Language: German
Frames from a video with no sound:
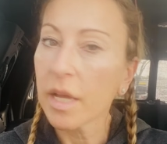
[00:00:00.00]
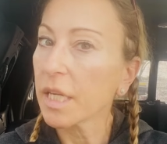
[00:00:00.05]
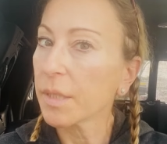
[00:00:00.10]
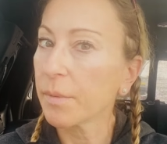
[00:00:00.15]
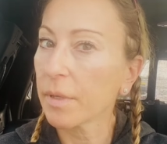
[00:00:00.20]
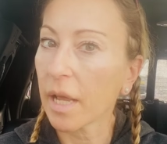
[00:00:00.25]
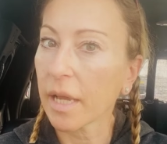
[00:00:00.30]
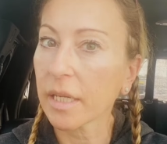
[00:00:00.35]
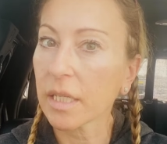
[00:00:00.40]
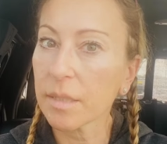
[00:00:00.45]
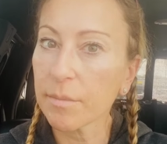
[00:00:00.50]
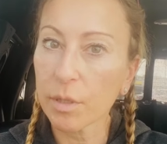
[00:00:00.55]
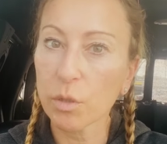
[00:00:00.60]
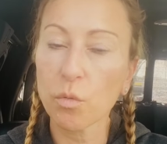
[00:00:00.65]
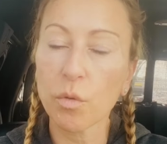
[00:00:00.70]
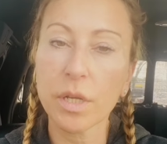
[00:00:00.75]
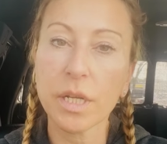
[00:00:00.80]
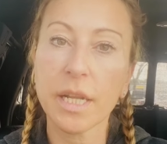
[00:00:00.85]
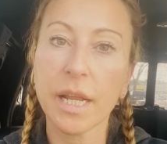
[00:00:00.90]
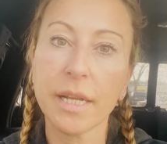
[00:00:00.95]
Ich bin eigentlich immer
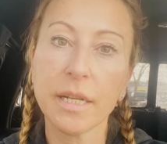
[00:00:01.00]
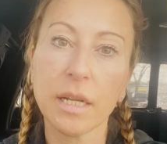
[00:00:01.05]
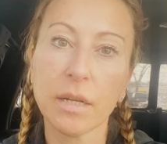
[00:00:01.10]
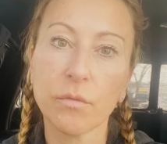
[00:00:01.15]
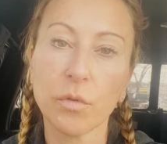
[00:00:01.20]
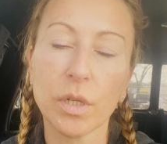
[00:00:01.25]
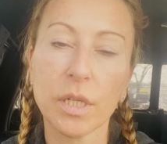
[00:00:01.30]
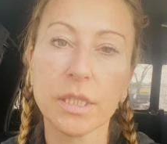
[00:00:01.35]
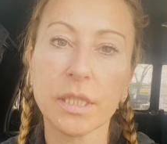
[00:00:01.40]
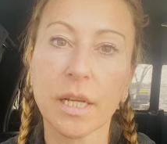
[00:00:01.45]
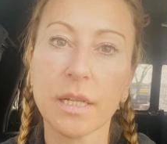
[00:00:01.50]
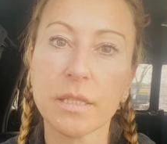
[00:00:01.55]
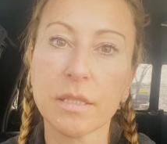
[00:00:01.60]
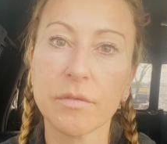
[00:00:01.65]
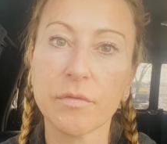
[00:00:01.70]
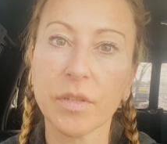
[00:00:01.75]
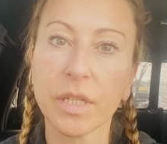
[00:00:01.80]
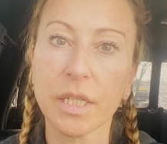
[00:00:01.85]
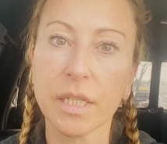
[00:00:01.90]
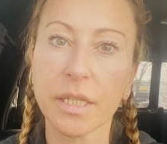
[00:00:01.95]
nur in Ländern, wo das
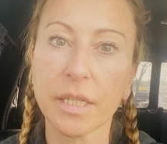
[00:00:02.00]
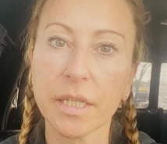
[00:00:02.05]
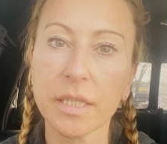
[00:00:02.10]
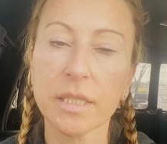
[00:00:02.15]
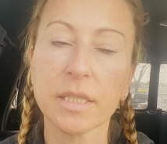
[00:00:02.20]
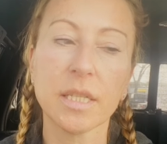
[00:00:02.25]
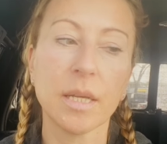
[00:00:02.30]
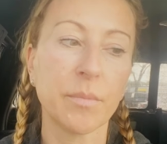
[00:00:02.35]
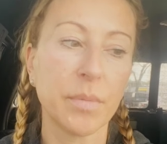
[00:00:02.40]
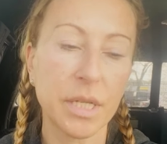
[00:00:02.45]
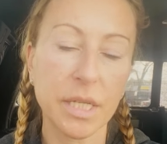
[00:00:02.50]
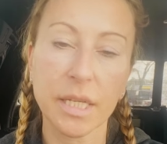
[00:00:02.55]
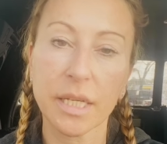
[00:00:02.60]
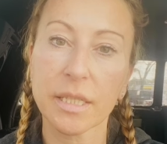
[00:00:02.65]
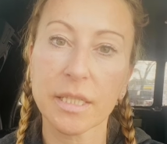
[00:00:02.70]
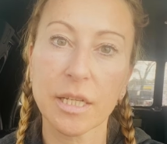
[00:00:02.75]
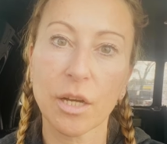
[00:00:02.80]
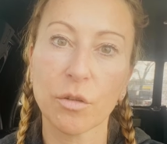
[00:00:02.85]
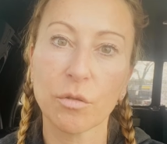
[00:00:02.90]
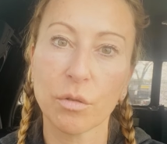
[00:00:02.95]
Ganze friedlich ist. Deshalb bin ich
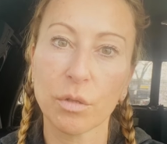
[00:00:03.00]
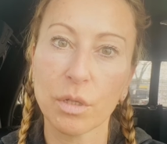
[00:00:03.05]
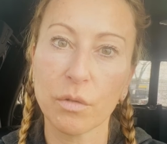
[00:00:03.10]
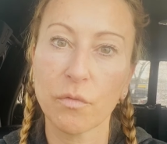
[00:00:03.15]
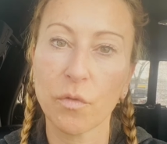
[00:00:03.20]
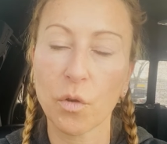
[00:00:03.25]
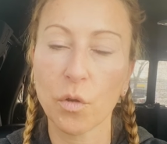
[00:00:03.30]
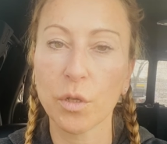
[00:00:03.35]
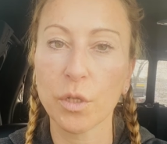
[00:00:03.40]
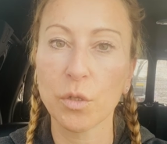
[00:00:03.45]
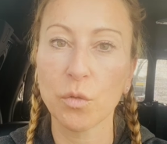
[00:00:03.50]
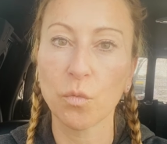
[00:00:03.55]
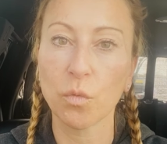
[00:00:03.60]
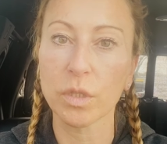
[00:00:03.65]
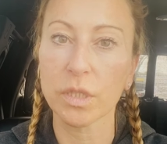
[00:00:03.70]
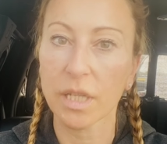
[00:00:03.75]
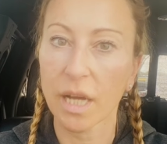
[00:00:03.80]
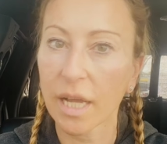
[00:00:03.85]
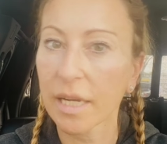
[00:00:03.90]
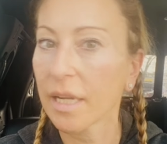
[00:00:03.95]
jetzt ja auch noch eine Woche in den
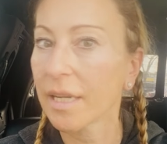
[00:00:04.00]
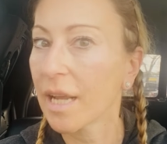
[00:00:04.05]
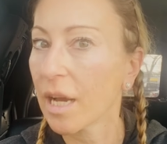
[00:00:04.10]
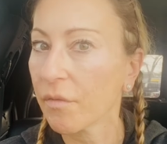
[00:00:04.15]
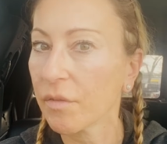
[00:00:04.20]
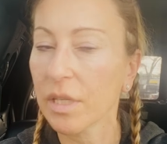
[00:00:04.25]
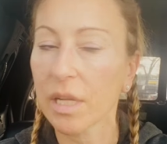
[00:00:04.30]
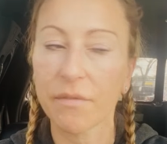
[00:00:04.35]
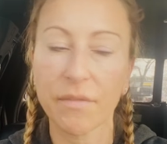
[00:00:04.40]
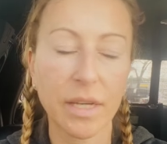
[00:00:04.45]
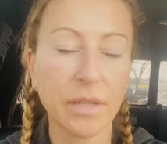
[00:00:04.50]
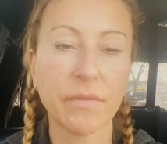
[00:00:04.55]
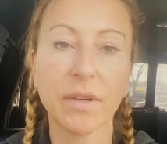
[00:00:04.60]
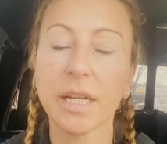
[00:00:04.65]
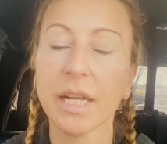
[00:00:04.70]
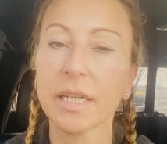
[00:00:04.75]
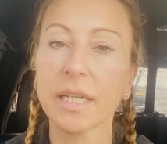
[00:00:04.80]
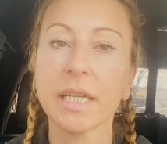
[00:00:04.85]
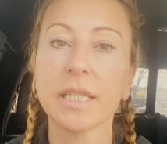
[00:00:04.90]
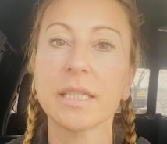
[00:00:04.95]
USA, danach wieder weg, weil
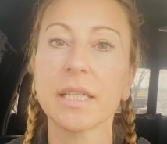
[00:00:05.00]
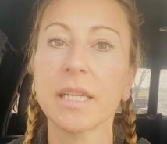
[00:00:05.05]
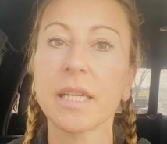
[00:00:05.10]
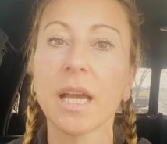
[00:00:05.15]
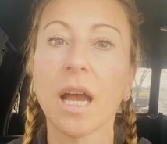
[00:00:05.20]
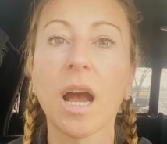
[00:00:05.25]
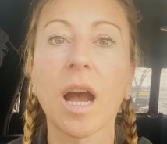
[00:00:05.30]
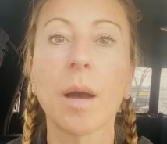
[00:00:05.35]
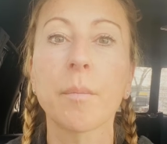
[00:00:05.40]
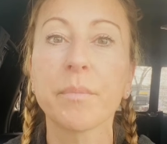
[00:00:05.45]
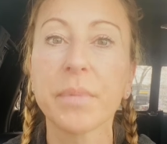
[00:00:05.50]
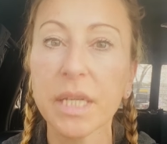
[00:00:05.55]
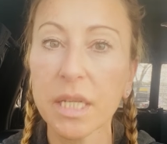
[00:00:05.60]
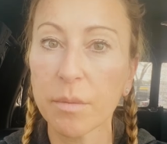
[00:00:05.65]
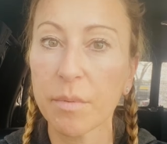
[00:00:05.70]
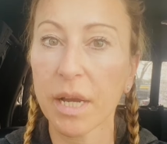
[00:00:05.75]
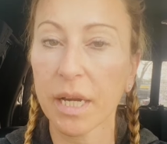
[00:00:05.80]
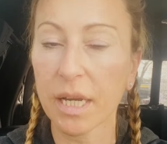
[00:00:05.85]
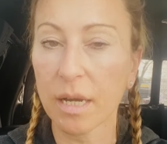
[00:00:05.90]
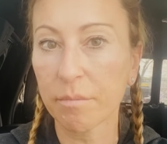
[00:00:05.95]
dann geht es ja hier
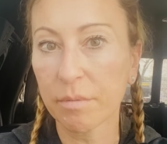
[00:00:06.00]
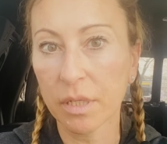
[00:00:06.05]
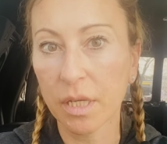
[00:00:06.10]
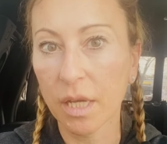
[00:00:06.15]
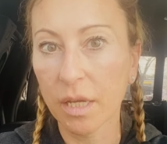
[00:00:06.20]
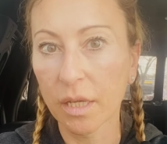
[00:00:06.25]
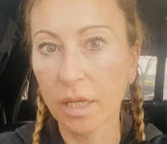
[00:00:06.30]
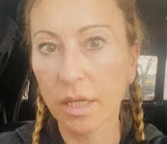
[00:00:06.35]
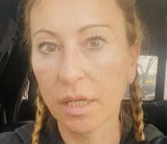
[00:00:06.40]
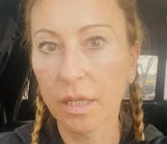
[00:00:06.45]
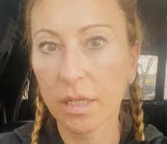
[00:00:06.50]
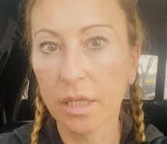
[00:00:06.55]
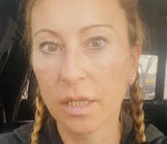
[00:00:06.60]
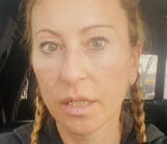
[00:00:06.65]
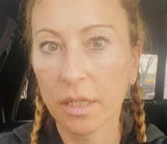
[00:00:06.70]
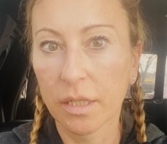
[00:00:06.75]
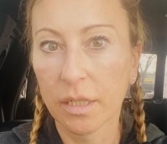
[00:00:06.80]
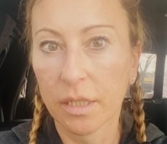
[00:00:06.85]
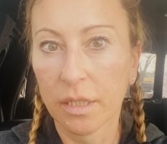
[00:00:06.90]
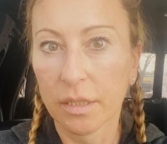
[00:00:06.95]
rapide bergab.
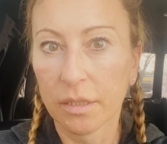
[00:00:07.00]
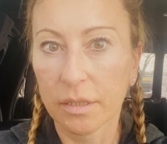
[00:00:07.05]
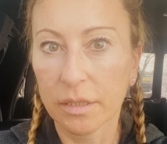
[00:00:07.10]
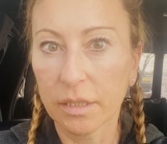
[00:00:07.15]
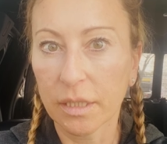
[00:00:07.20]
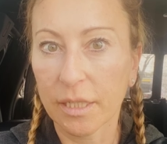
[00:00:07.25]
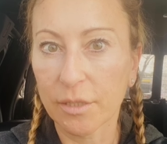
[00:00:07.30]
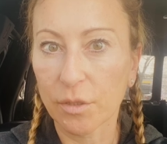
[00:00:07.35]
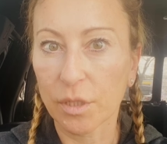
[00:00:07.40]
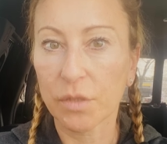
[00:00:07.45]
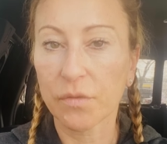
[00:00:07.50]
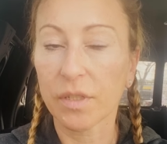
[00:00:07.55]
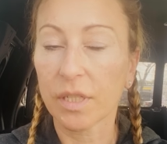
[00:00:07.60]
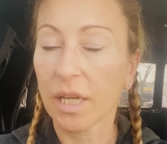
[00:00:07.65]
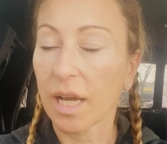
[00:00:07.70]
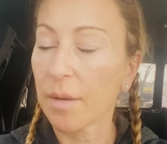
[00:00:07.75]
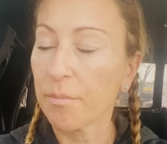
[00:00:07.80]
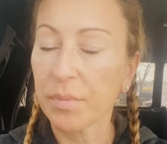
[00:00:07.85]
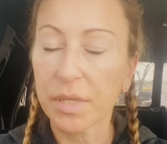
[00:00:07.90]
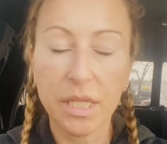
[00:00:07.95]
Ne? Also das
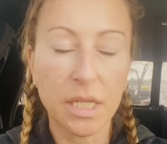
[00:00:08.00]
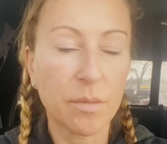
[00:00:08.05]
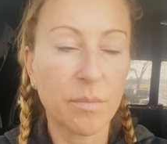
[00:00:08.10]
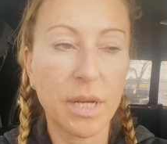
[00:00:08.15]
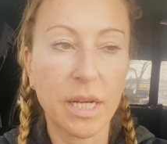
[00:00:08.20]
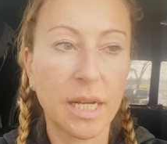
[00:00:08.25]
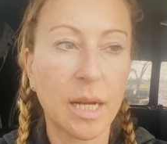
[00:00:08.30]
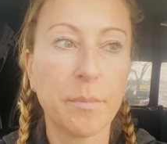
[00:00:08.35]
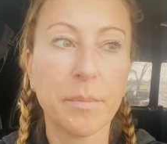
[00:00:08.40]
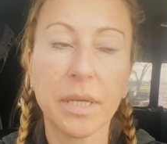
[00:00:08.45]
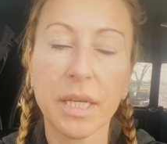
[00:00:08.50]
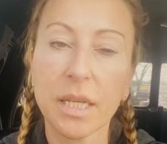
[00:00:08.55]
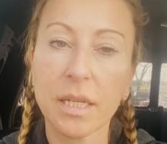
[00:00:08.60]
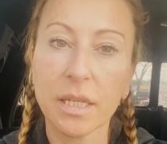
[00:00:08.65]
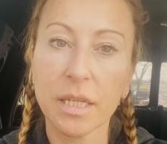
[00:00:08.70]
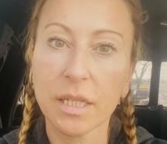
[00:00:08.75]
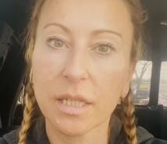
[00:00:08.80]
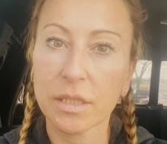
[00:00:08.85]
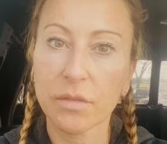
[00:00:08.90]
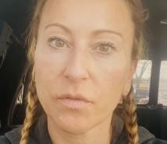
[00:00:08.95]
wird rapide bergab gehen
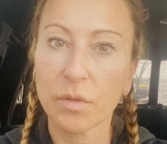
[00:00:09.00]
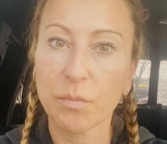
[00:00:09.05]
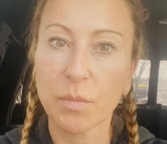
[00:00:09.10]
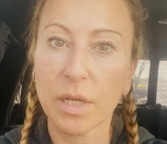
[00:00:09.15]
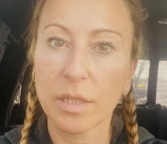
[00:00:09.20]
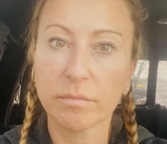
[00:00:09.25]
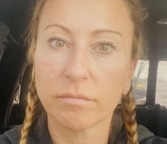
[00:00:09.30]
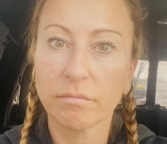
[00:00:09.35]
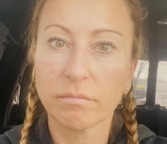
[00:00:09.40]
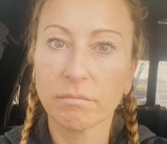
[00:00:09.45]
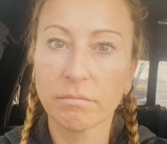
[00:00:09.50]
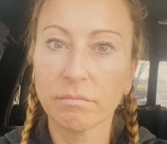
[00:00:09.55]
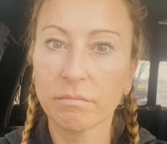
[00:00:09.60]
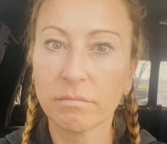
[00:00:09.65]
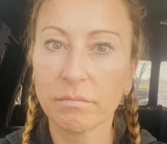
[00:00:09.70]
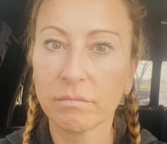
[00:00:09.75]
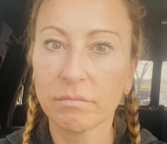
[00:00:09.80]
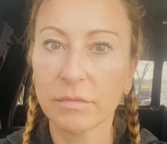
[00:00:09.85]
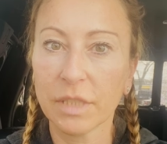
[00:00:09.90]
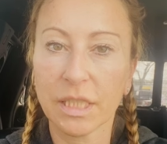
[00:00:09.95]
hier. Das wird man
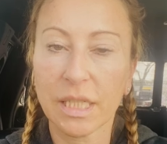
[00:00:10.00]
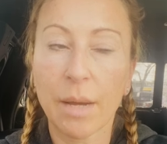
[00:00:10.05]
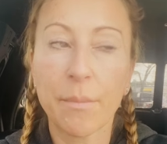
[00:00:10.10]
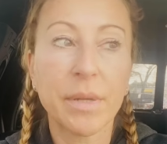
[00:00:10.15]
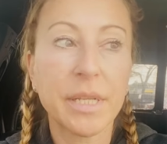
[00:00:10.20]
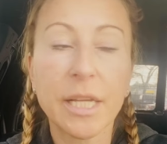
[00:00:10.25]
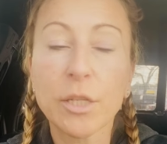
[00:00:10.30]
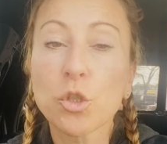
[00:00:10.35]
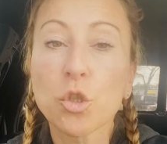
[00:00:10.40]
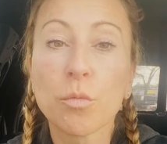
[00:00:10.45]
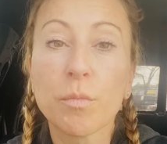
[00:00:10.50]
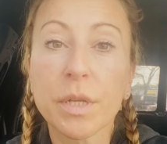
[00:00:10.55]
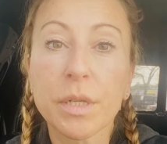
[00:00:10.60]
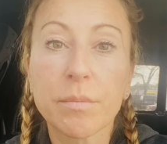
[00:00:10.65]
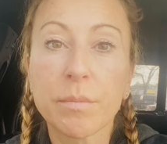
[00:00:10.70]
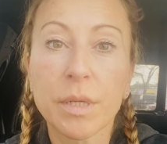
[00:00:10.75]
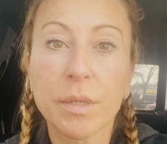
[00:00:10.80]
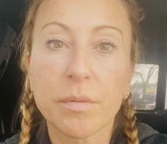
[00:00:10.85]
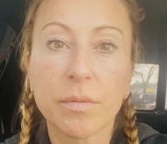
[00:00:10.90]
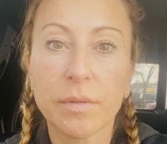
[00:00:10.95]
das kann man jetzt schon
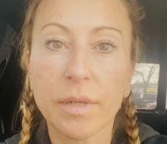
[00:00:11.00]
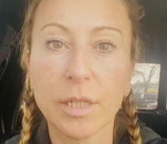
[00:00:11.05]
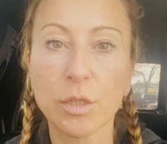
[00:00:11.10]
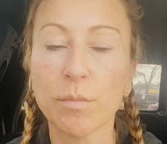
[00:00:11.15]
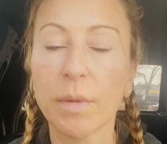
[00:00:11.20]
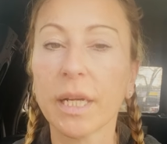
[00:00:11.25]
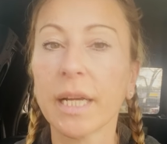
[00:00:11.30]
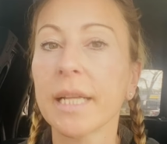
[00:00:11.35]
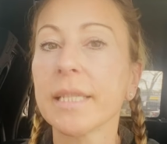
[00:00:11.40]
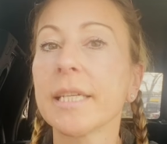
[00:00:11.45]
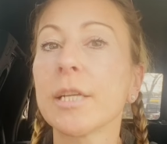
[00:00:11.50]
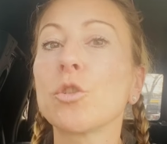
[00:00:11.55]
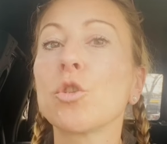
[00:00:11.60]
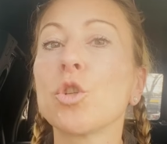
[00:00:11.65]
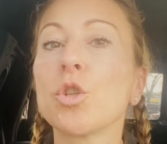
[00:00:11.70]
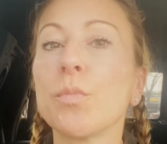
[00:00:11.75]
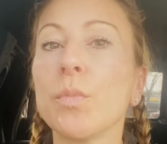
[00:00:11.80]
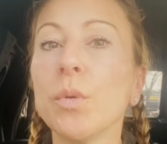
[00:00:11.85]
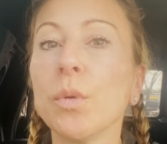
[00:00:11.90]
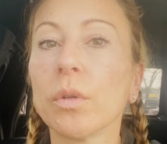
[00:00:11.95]
mit, mit also man kann es jetzt
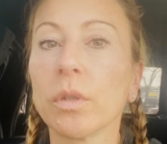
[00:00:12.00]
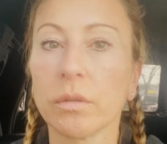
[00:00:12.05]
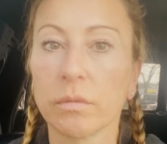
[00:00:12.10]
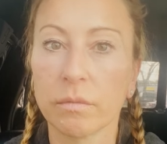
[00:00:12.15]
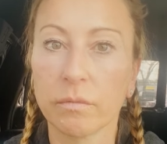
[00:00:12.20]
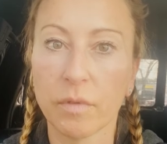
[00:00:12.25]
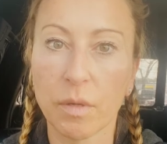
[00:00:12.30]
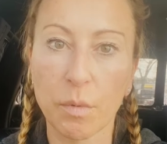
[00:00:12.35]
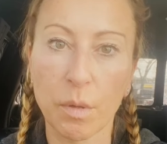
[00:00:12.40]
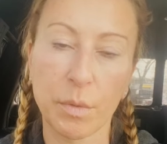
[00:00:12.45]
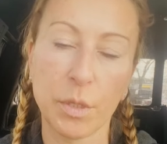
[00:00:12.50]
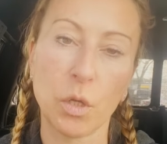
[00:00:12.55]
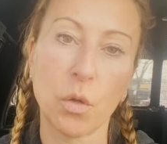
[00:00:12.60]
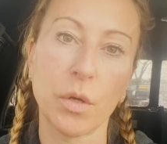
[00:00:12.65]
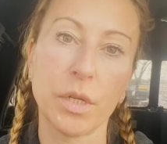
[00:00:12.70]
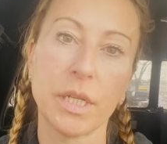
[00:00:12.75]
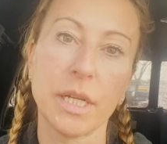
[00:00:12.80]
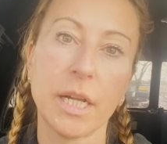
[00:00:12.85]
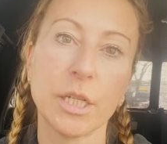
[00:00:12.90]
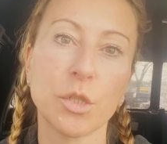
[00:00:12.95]
schon spüren, wenn man mit
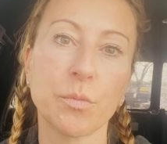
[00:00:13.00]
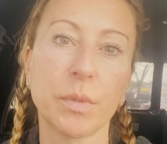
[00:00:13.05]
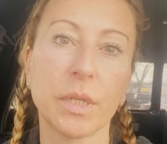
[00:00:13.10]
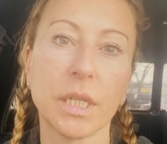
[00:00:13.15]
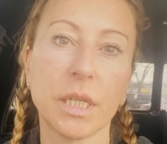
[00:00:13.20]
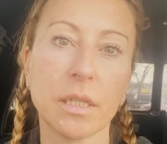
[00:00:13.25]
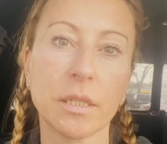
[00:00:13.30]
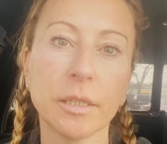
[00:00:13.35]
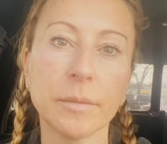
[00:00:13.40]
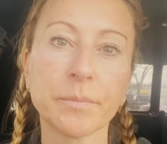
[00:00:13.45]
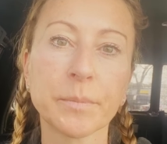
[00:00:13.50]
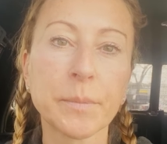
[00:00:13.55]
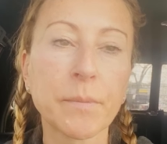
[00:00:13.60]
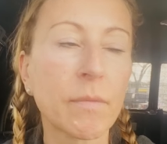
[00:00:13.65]
Leuten halt spricht. Ne?